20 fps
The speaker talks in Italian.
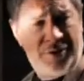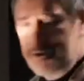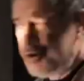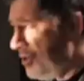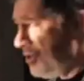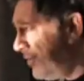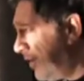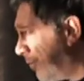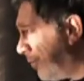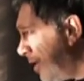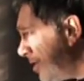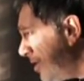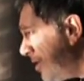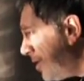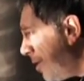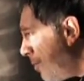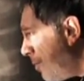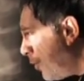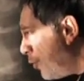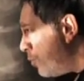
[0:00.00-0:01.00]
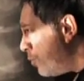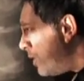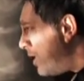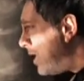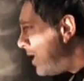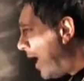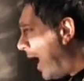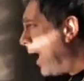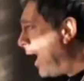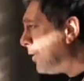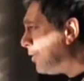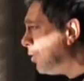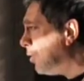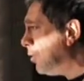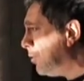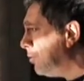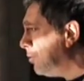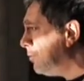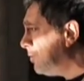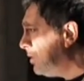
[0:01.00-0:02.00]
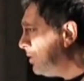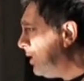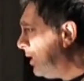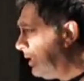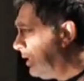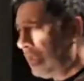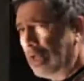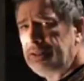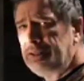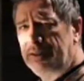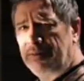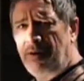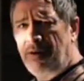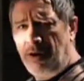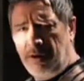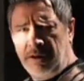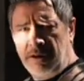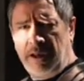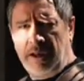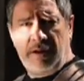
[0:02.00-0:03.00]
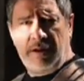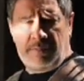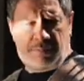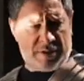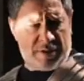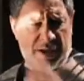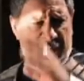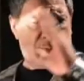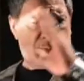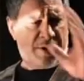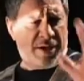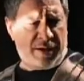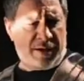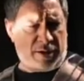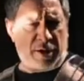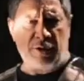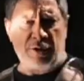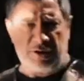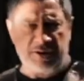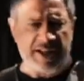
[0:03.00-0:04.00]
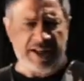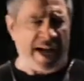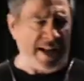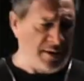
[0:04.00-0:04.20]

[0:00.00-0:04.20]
ne usciva quasi sempre umiliato. Sì, tante volte, eh? neanche me le ricordo,